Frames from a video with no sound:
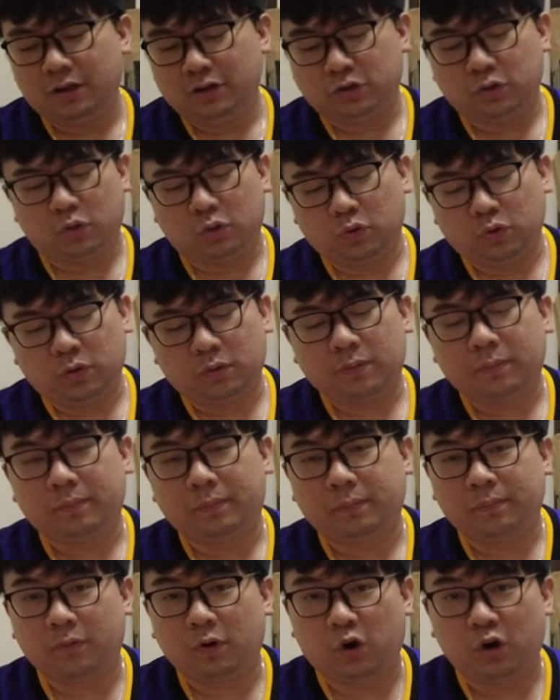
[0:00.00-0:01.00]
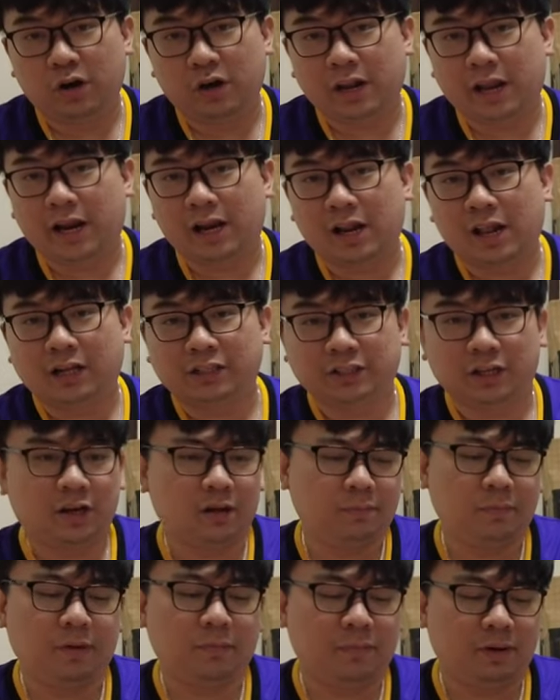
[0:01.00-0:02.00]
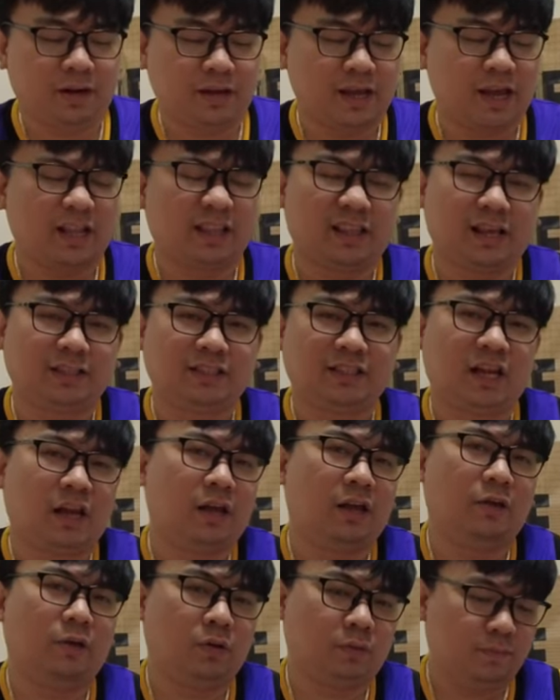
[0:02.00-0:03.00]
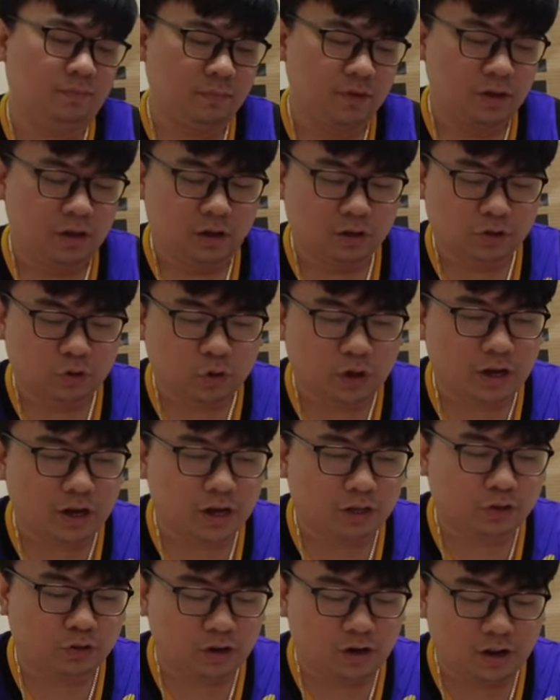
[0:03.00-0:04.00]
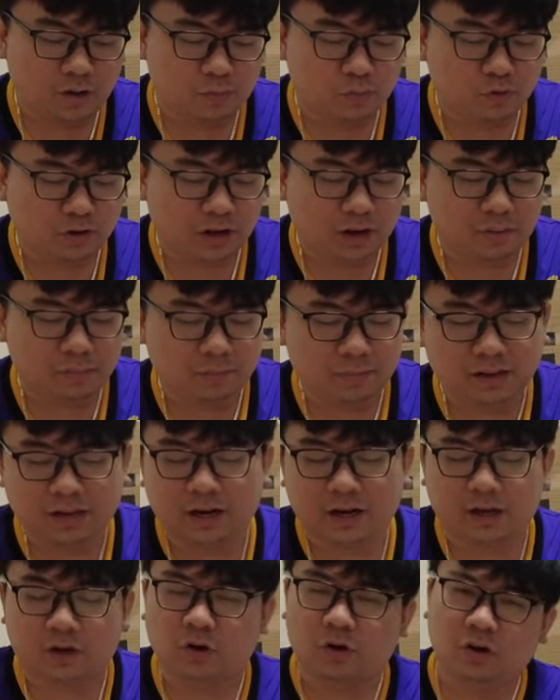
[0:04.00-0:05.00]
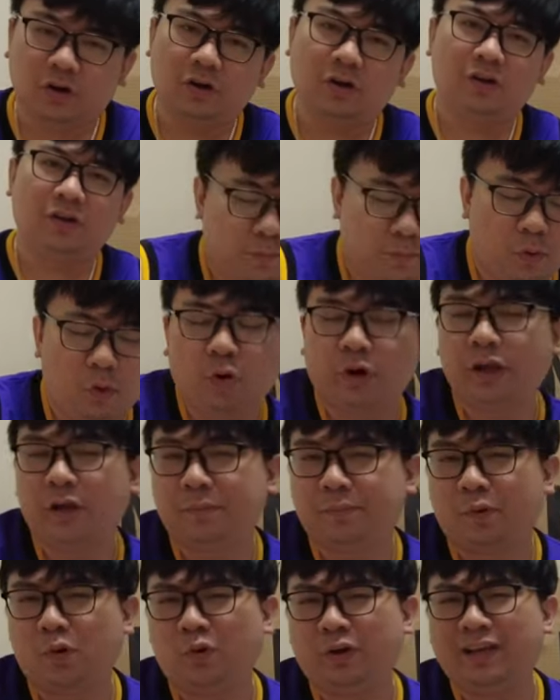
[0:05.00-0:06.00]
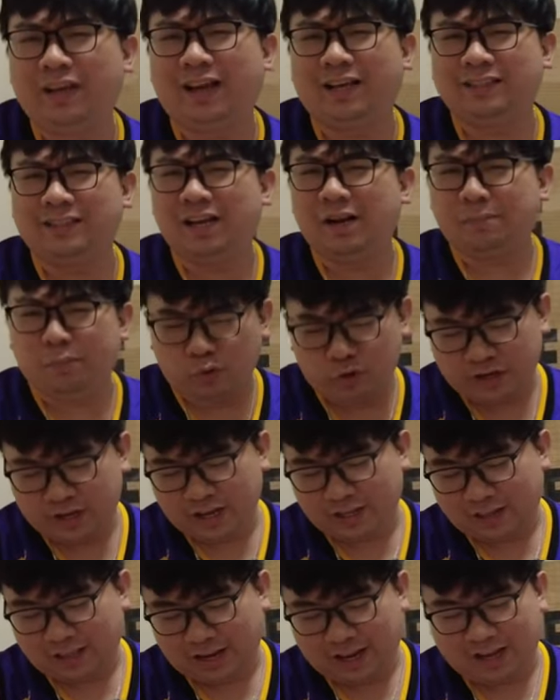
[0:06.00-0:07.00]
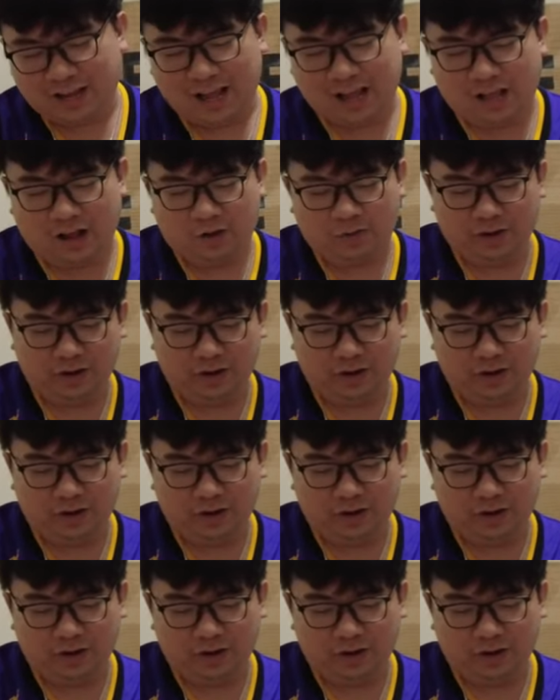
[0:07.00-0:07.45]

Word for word: So, online lang siya nabibili yata sa ngayon. So ngayon, ito na lang muna yung binili ko. Poging-pogi kasi napogian talaga ako